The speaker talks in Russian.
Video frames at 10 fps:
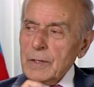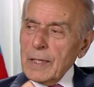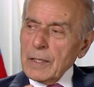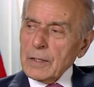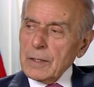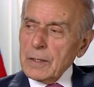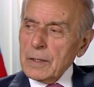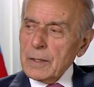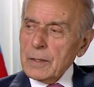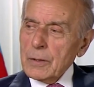Вы
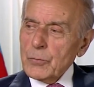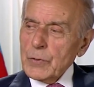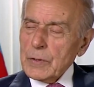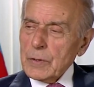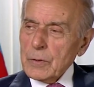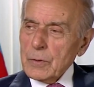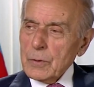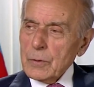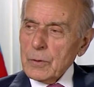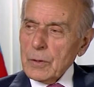знаете, э, ведь
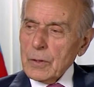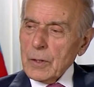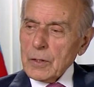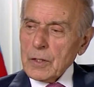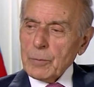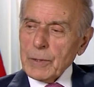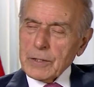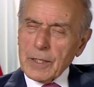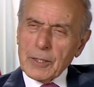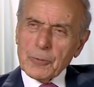э,
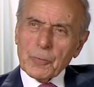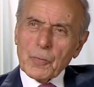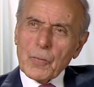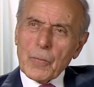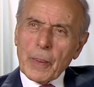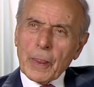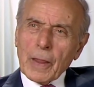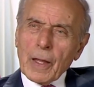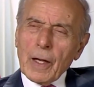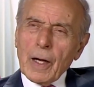Азербайджан
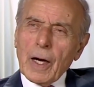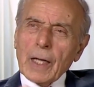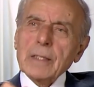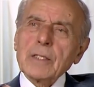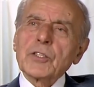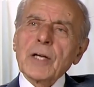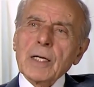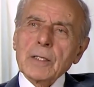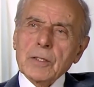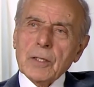
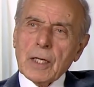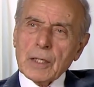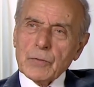отличается